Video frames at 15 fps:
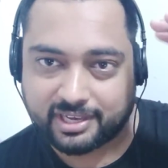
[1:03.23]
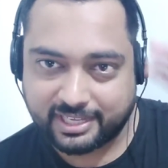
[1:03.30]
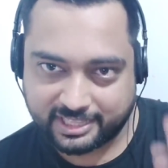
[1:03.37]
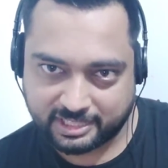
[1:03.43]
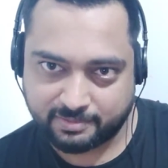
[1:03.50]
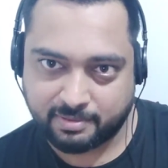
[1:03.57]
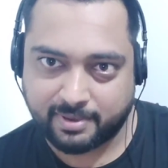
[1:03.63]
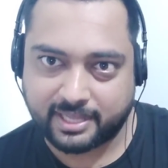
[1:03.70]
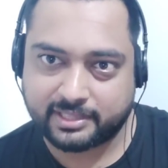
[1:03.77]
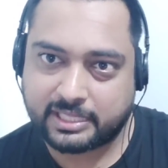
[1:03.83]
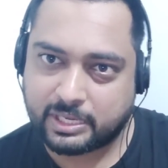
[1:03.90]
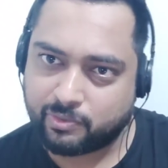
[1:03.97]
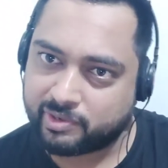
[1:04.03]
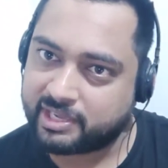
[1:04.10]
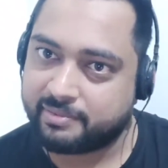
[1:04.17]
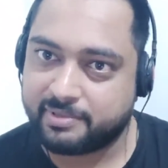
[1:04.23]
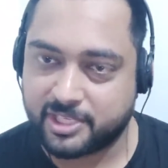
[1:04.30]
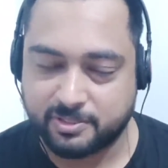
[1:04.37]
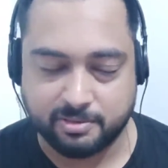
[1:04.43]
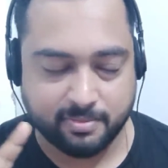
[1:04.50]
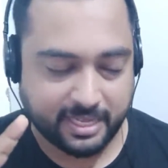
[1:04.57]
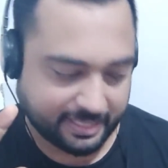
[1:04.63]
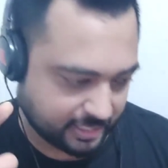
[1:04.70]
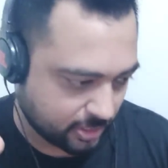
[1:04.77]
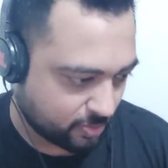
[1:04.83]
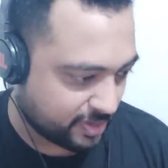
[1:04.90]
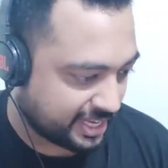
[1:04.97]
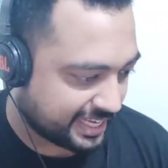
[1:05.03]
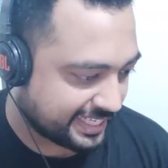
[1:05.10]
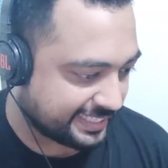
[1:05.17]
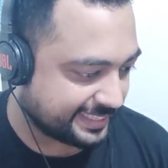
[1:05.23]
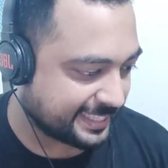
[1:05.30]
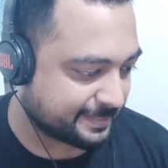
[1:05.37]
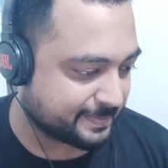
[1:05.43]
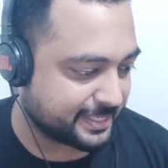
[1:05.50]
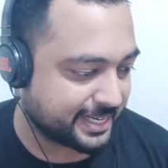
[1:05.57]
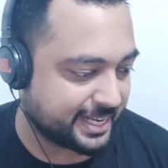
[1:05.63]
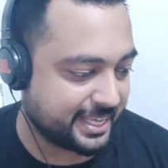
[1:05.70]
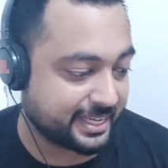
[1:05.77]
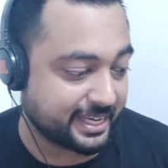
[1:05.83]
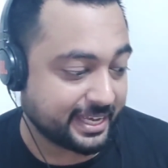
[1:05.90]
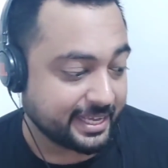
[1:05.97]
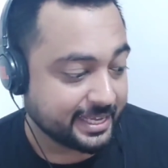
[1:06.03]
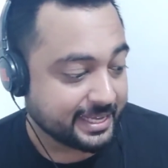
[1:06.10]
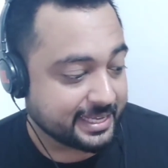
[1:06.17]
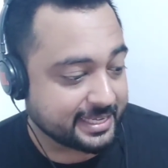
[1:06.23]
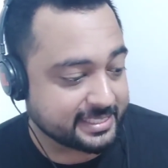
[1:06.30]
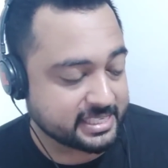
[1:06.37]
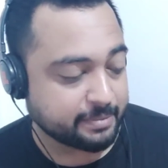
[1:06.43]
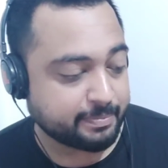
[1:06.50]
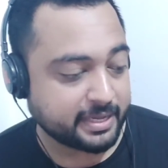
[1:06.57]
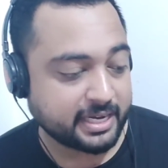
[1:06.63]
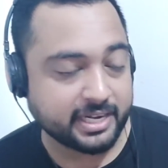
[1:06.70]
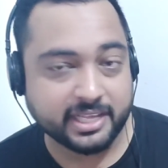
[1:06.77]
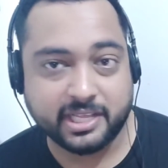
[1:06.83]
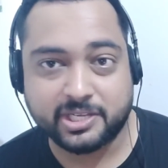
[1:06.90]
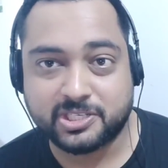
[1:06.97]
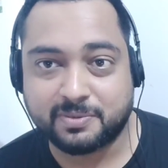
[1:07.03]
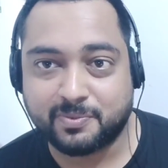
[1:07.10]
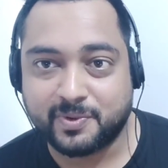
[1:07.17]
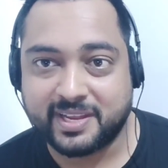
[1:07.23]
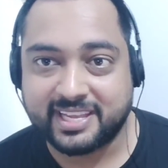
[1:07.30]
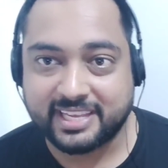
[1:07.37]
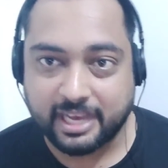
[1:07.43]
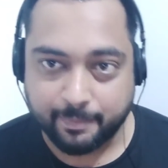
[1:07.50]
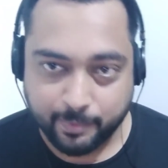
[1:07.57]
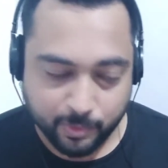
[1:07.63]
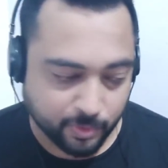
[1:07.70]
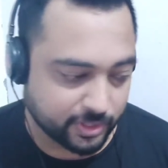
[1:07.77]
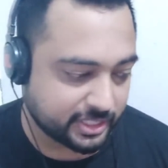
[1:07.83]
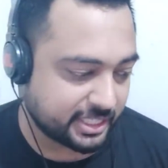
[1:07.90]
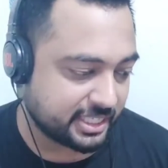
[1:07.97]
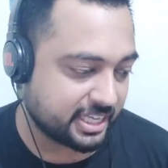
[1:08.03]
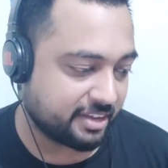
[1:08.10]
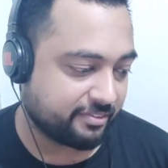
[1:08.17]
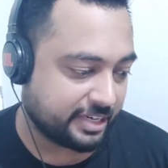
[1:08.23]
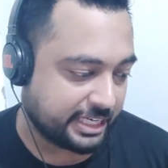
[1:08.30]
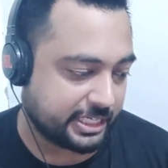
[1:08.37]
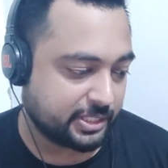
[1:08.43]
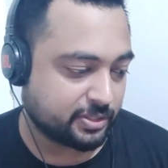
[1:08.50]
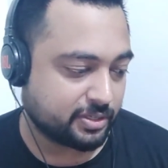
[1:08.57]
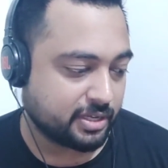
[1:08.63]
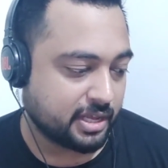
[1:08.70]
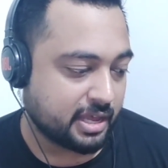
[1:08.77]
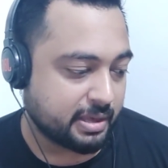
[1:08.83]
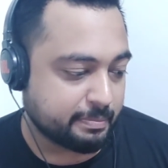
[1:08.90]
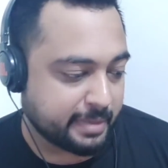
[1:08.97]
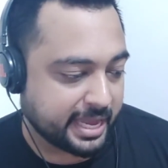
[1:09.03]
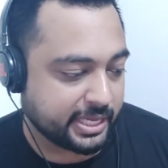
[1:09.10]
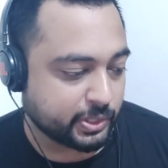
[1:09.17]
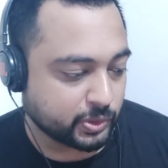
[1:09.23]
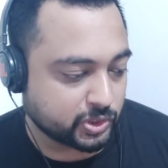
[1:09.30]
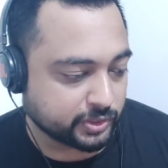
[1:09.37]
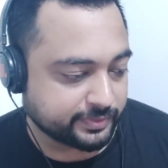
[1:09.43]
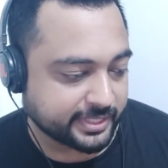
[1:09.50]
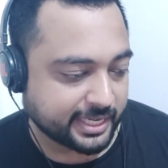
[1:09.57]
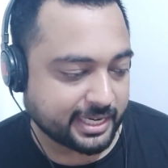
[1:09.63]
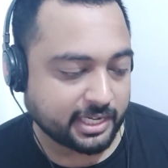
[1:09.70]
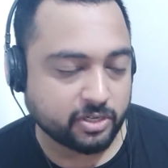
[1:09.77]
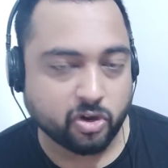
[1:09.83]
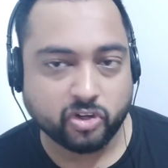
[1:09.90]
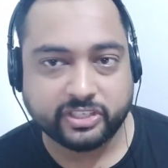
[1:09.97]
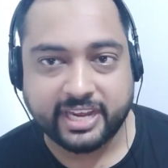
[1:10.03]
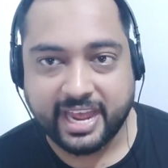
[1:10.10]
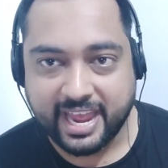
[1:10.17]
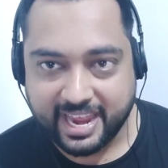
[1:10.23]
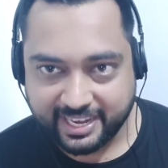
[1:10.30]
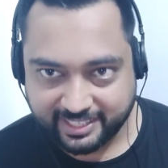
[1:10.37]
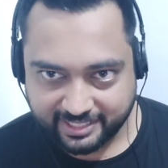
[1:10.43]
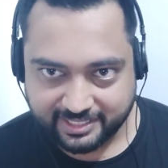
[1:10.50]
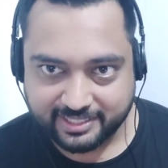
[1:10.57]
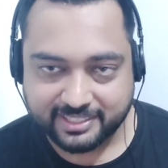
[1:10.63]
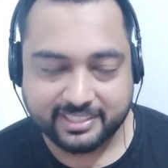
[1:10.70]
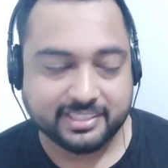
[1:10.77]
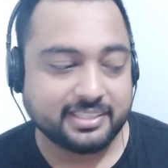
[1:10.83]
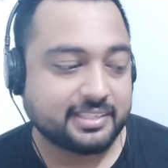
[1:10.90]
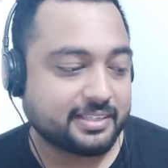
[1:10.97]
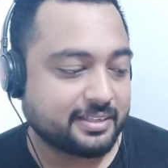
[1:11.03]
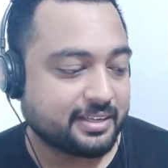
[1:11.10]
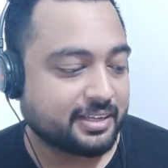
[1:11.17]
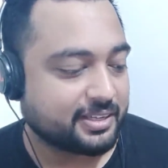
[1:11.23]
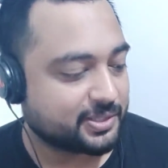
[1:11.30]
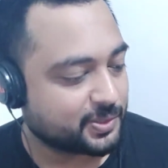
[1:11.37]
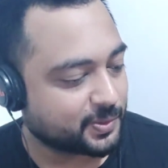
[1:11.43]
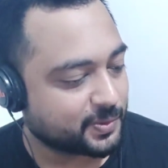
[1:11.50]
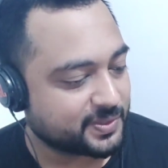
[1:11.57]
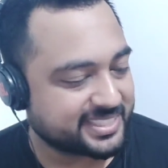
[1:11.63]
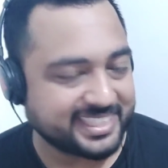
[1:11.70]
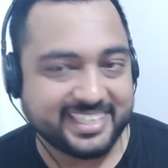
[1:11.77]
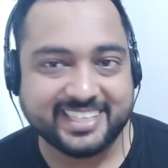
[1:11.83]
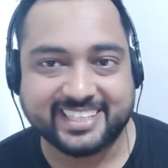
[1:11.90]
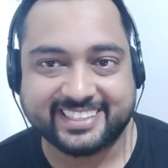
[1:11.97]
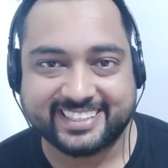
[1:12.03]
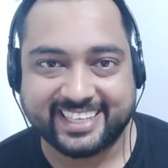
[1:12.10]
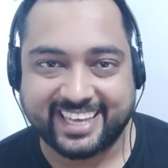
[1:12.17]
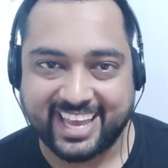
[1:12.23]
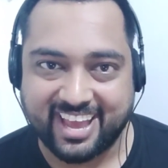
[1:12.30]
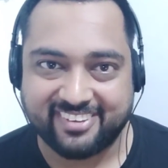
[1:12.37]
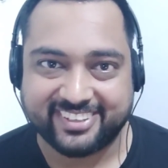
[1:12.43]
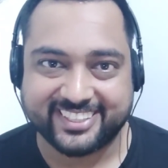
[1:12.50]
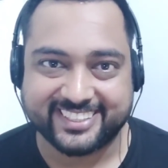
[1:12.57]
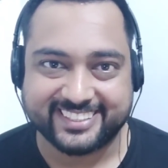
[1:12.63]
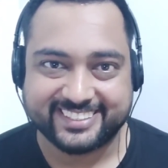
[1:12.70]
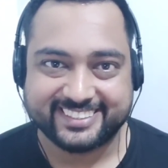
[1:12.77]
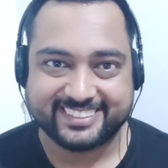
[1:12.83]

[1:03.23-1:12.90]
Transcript: के अंत में बात करूंगा या बीच में बात करूंगा अंत तक बने रहिएगा इससे पहले रजा शर्मा ने एक अपलोड की है वीडियो माय यूट्यूब चैनल गॉट हैक तो चलिए देखते हैं आएगा